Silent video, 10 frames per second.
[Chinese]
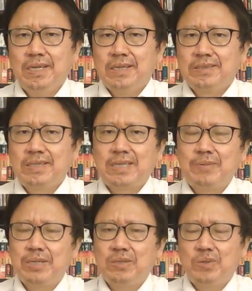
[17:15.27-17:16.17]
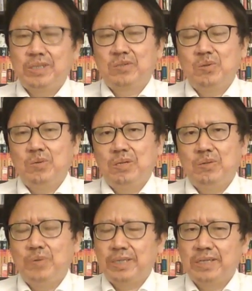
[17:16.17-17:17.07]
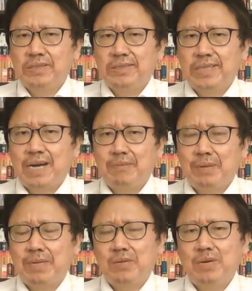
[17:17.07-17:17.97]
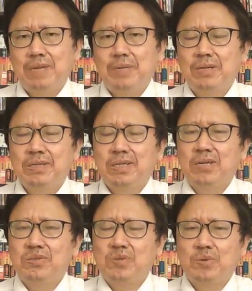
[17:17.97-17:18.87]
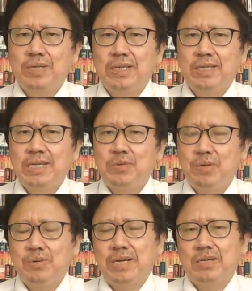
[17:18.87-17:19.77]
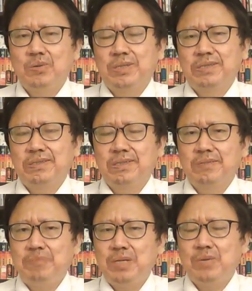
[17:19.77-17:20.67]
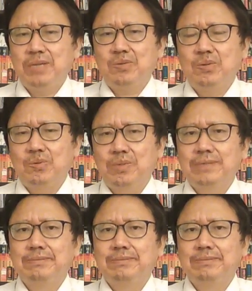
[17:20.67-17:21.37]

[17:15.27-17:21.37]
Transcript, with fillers: 让他们回到中国，回到党妈妈的怀抱，搞所谓内循环或者是闭关锁国。